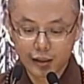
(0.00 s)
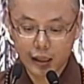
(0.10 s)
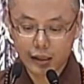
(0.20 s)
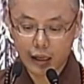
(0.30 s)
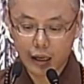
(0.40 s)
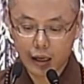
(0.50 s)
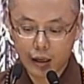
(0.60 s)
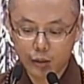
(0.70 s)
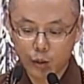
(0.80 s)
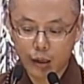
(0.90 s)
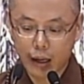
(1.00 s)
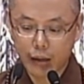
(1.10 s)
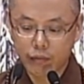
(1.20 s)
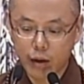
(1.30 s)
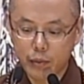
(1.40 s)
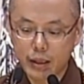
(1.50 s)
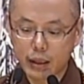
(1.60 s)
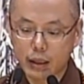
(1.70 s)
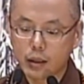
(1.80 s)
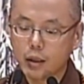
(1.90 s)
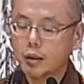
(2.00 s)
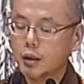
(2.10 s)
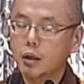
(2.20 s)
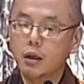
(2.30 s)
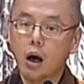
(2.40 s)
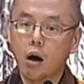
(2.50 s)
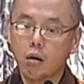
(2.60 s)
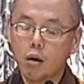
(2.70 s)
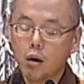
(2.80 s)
大家都来发愿点灯，很好，